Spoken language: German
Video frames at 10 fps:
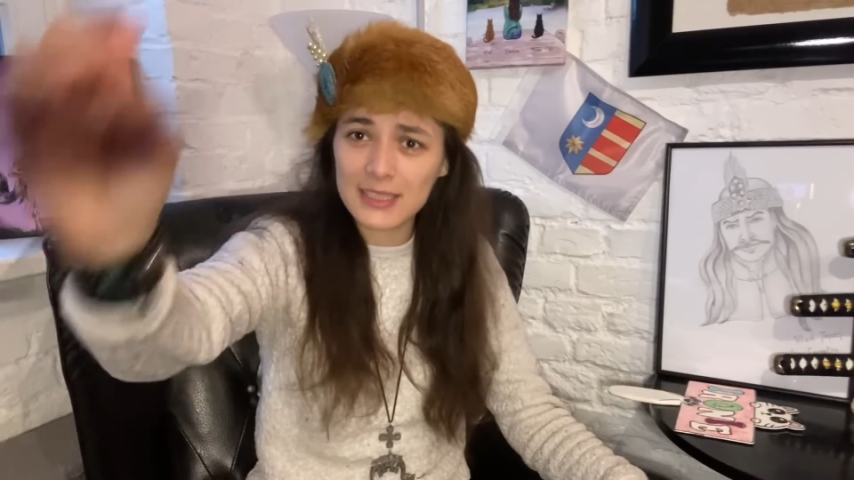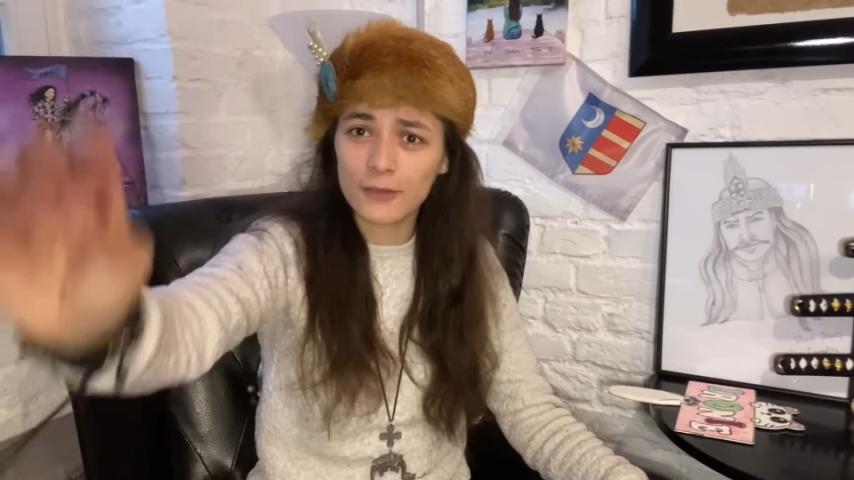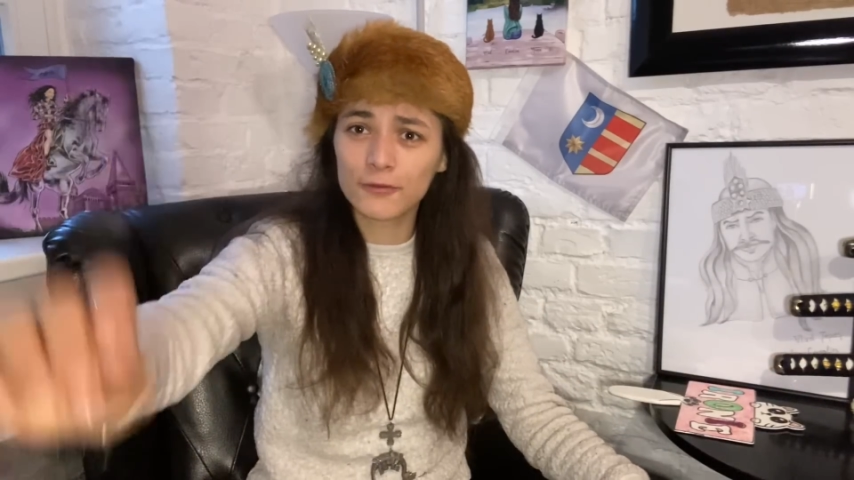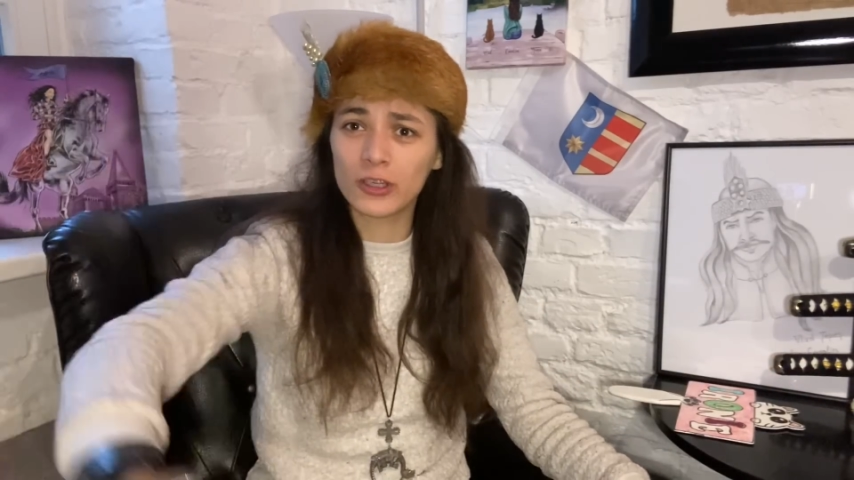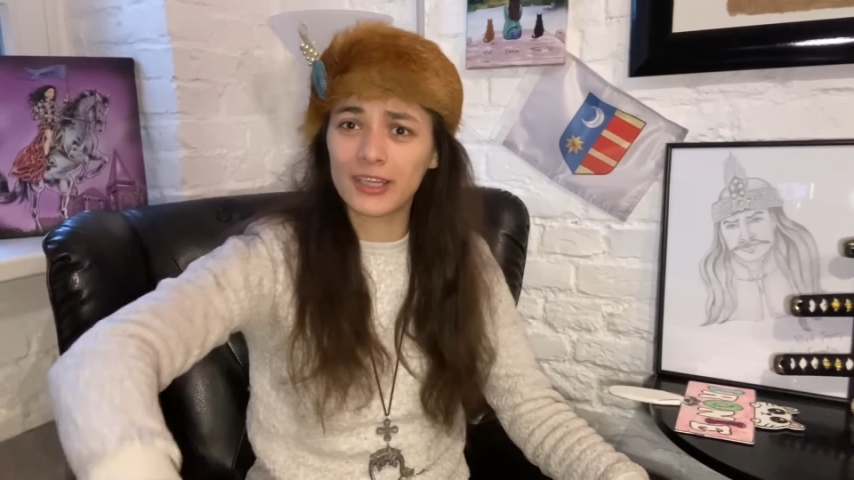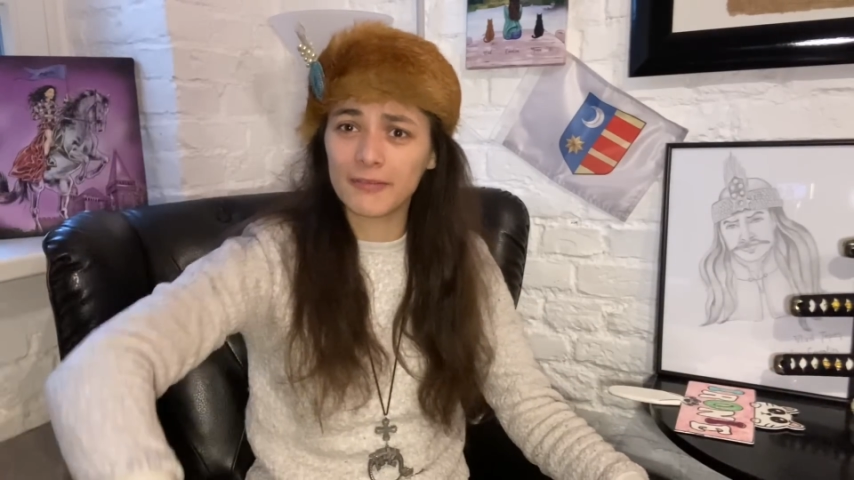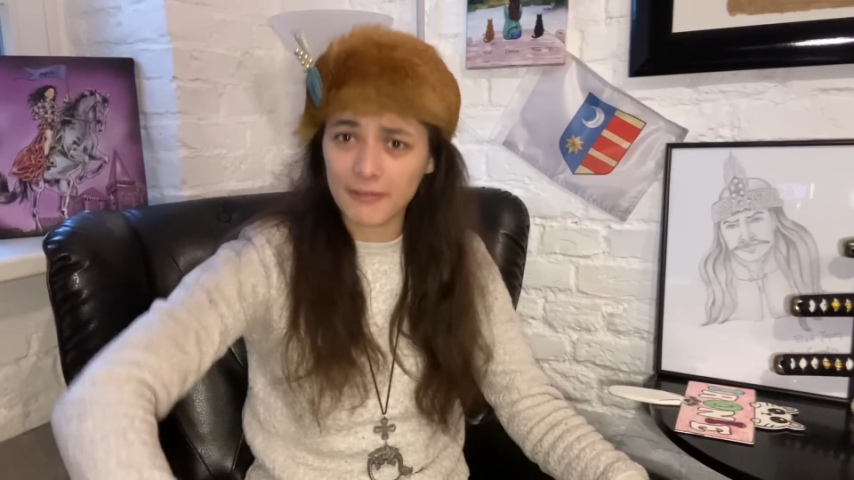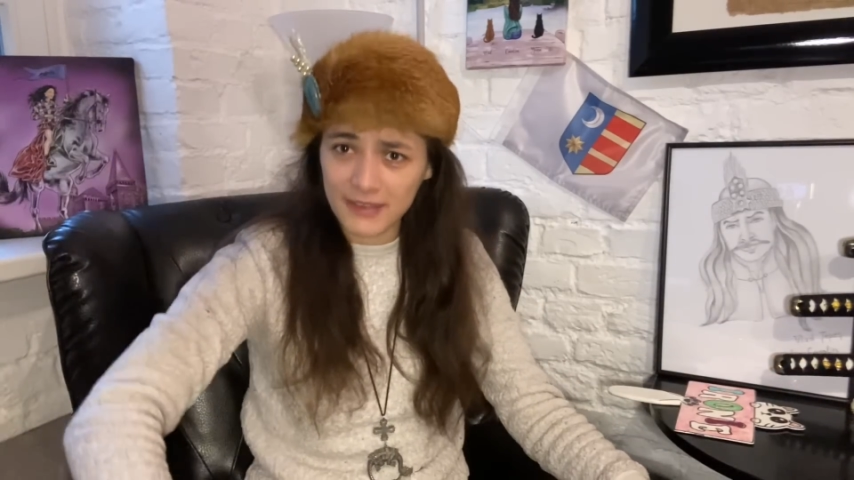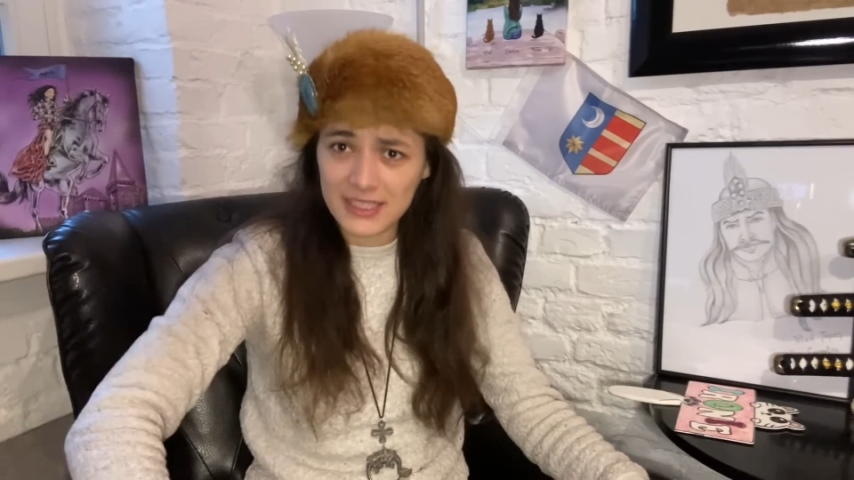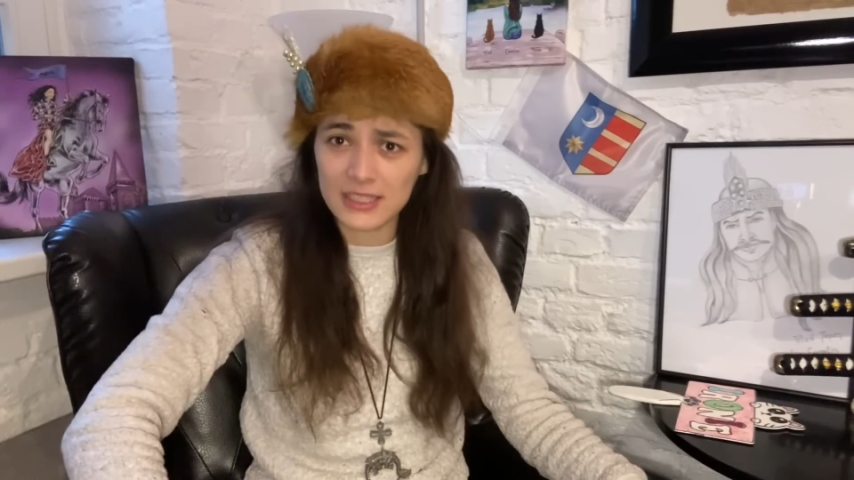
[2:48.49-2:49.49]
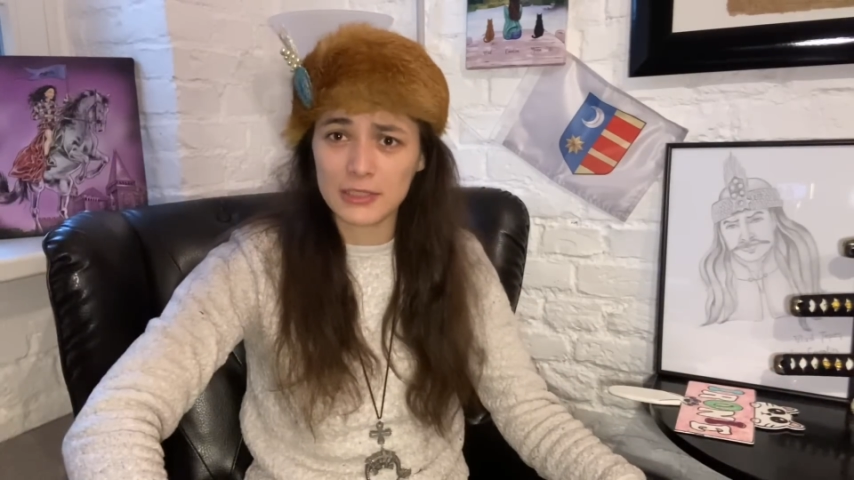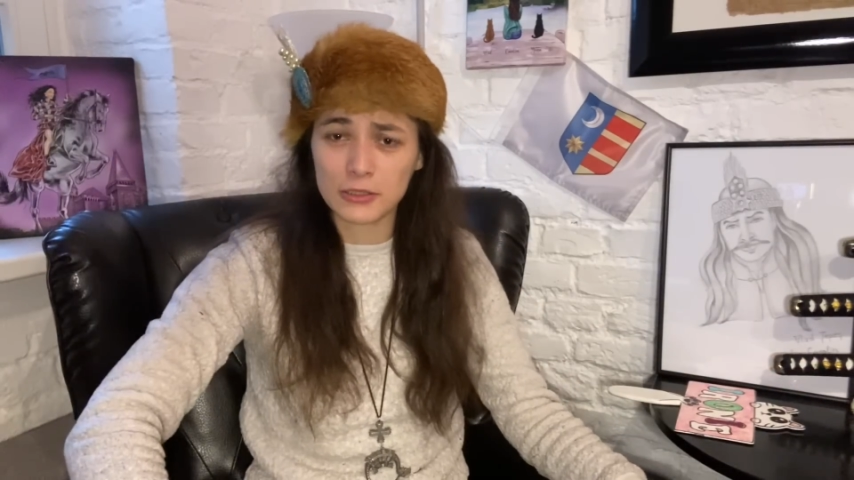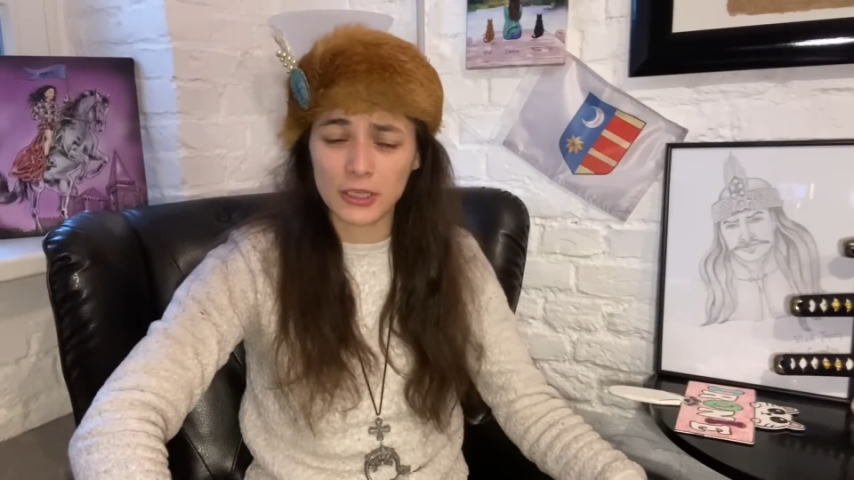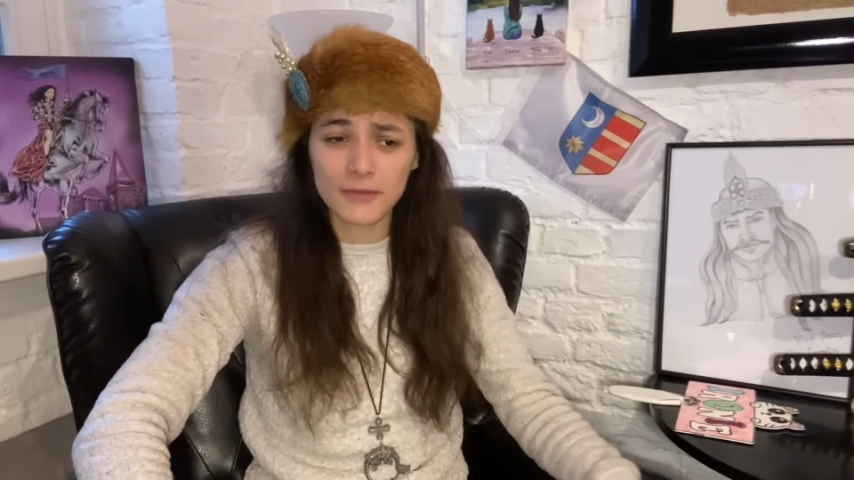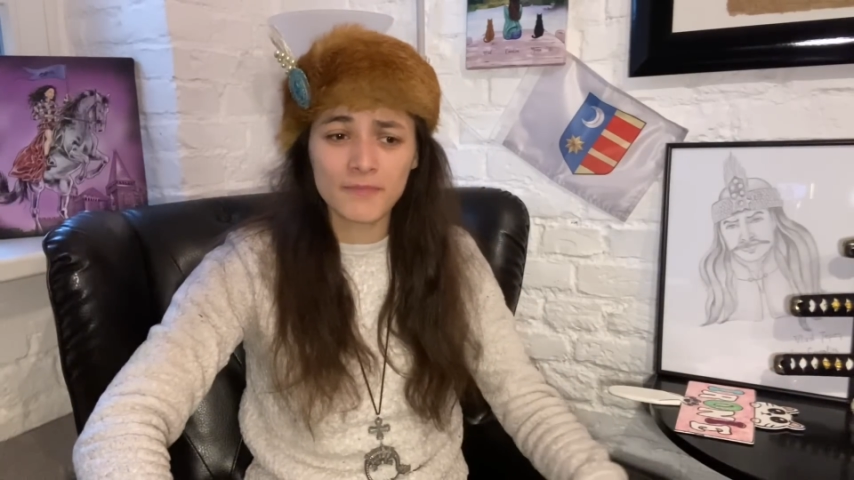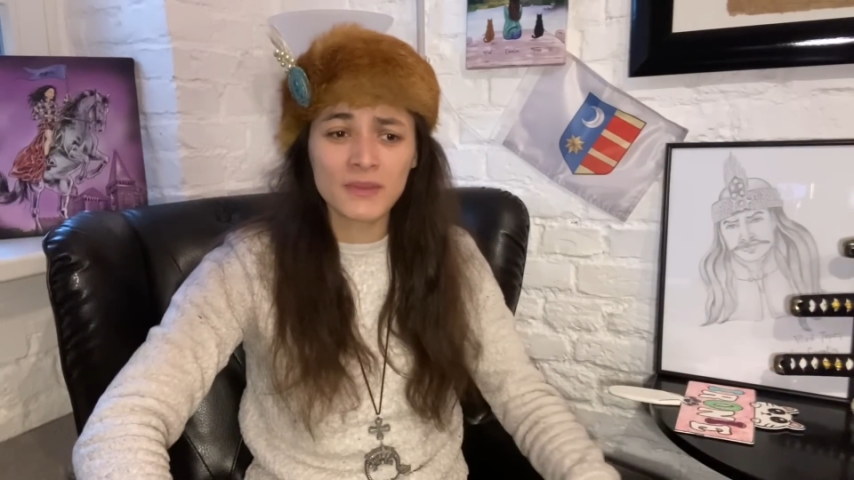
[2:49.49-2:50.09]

auf Deutsch verfassen zu können,